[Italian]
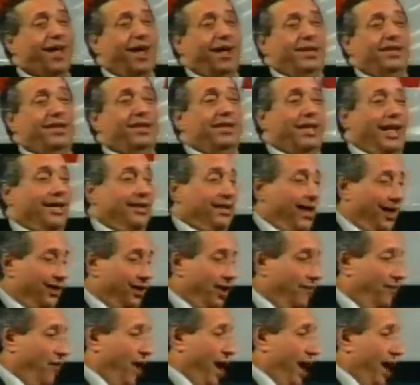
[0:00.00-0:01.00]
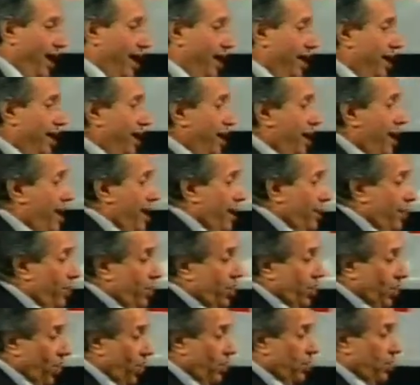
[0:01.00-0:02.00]
di tanti anni fa lo
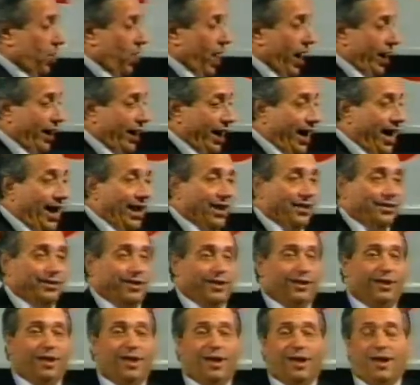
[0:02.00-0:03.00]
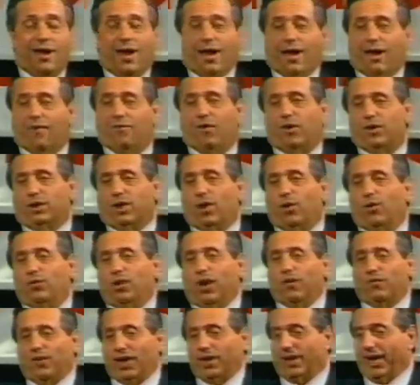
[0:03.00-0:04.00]
ricordano anche altri, a volte con
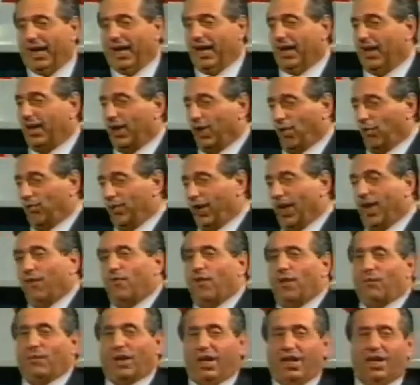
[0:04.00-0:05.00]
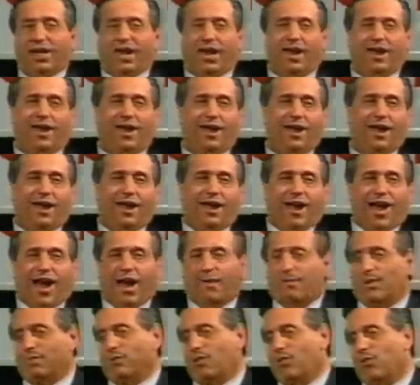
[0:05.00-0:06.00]
dei fratelli, con delle famiglie,
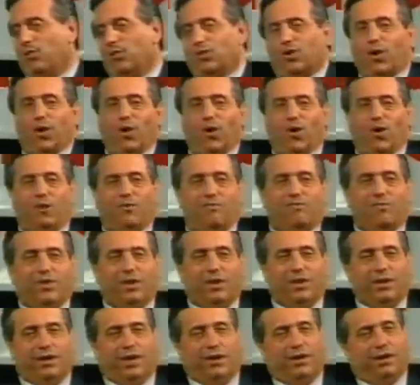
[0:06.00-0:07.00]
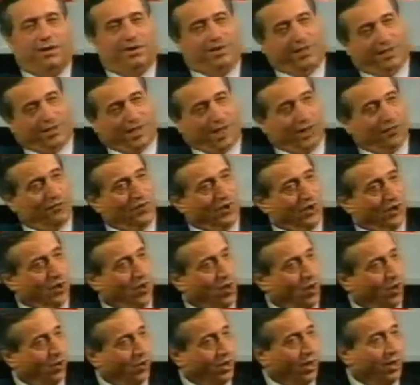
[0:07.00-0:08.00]
abbiamo avuto dei
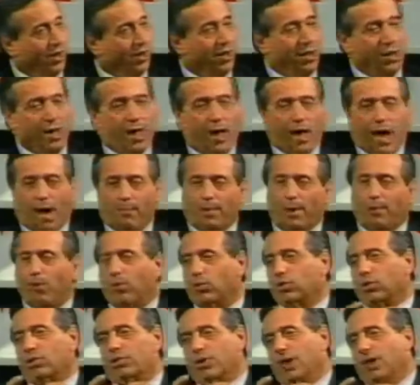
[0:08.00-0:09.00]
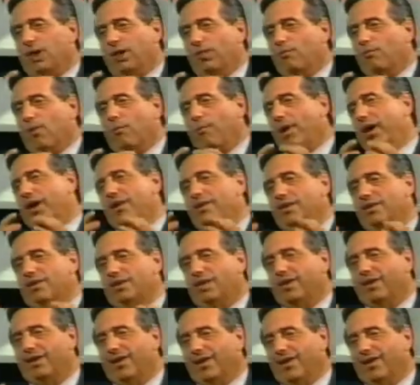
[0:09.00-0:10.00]
servitori, abbiamo avuto dei
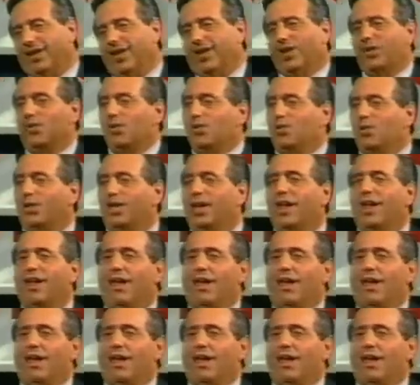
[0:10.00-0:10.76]
momenti in cui